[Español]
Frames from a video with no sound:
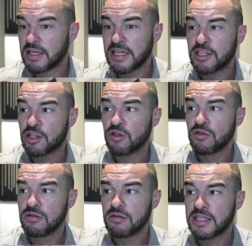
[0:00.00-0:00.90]

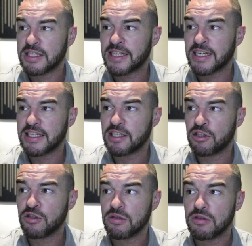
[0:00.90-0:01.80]
esto, este
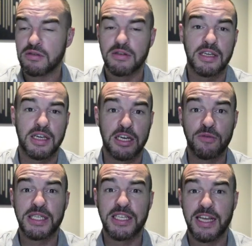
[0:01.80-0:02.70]
gesto, que
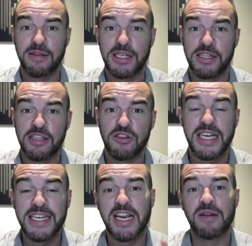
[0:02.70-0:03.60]
no pase inadvertido,
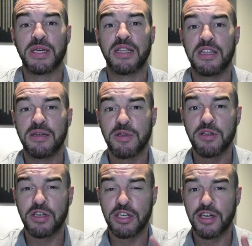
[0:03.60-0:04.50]
es al
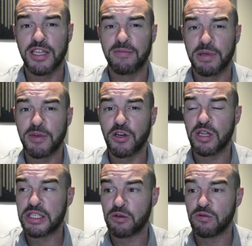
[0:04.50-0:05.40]
principio, creo que del primero o
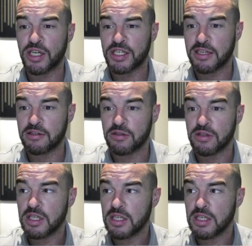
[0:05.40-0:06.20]
del segundo asalto.